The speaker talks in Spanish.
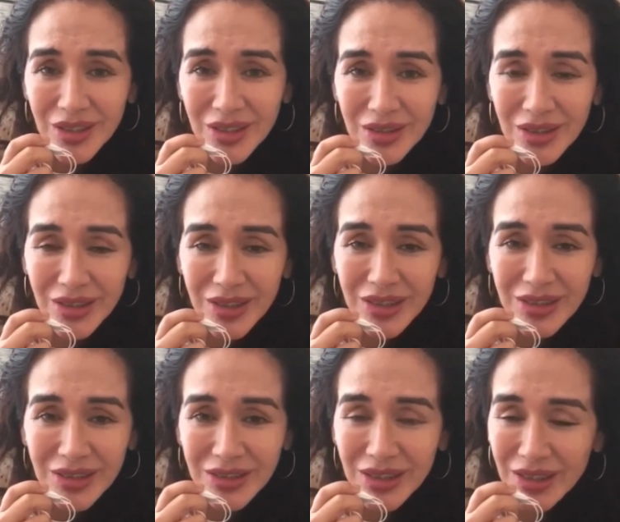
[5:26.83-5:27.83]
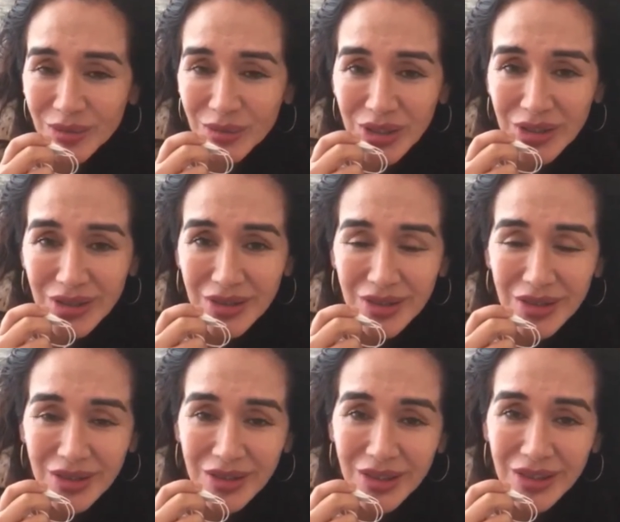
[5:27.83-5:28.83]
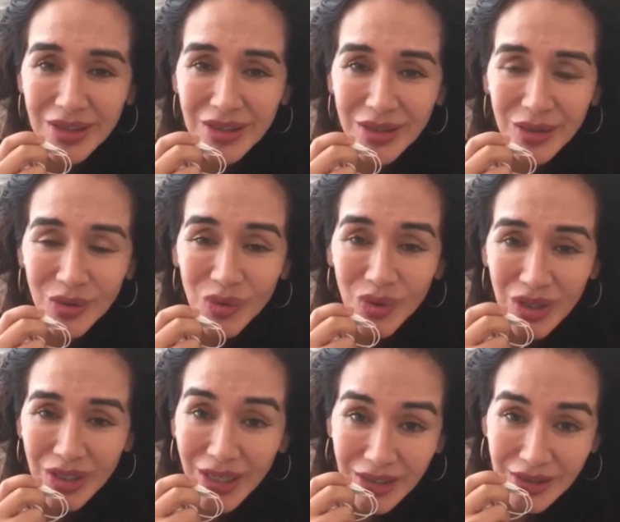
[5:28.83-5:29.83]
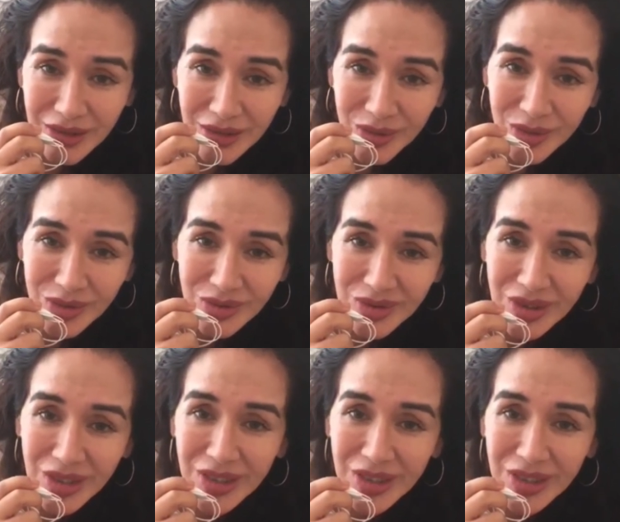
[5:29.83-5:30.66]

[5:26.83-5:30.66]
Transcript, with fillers: de que necesariamente tienen que leer los clásicos,